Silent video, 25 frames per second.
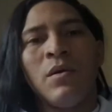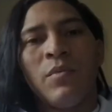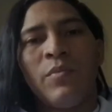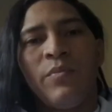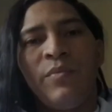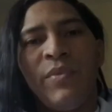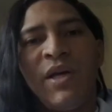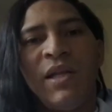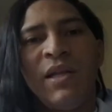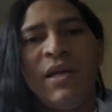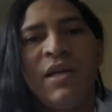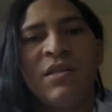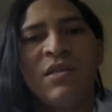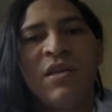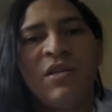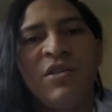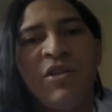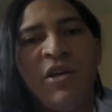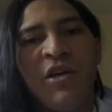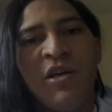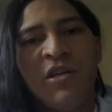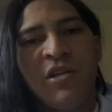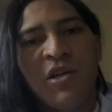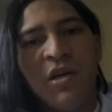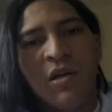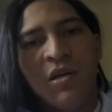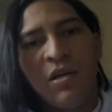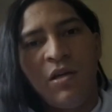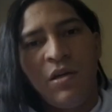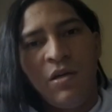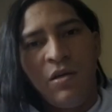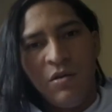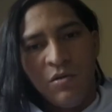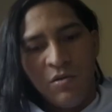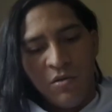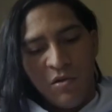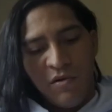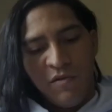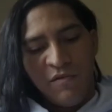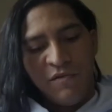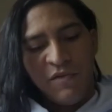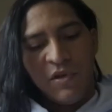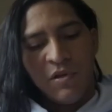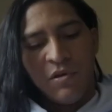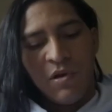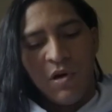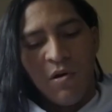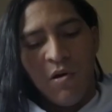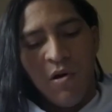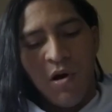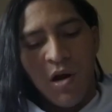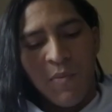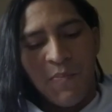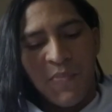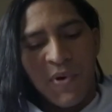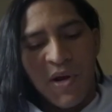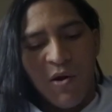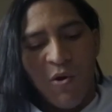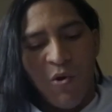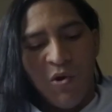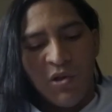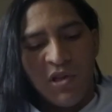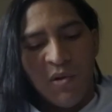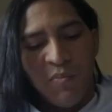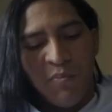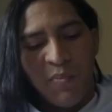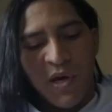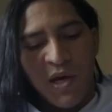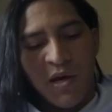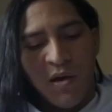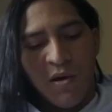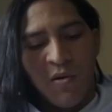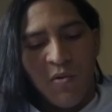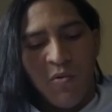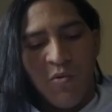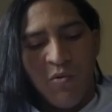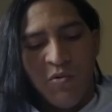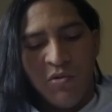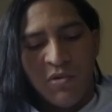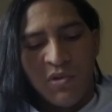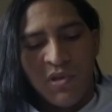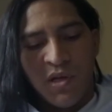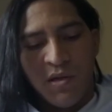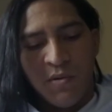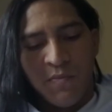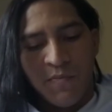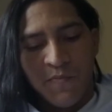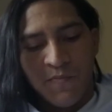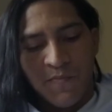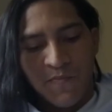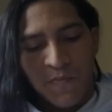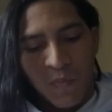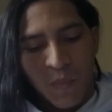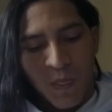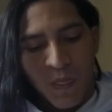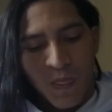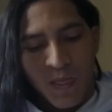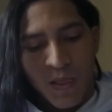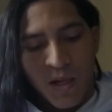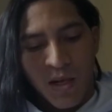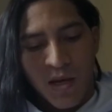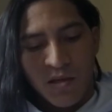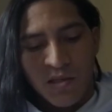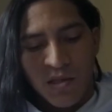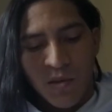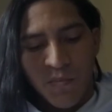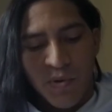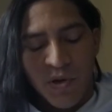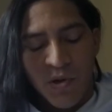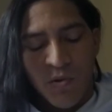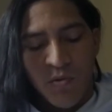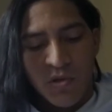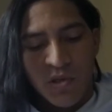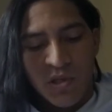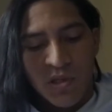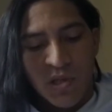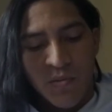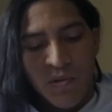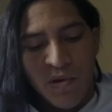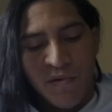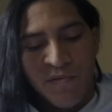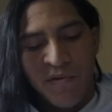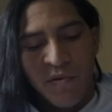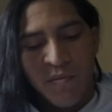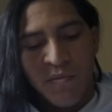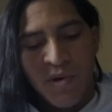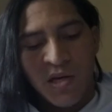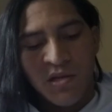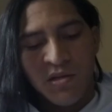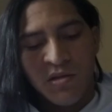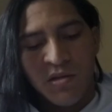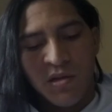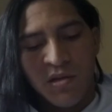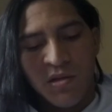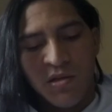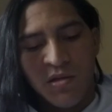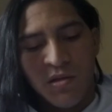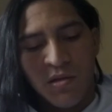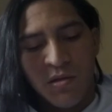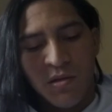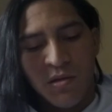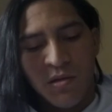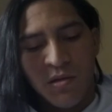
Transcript: Beleza, gente, aqui eu tô vindo agora para outra pergunta. Essa pergunta também foi bastante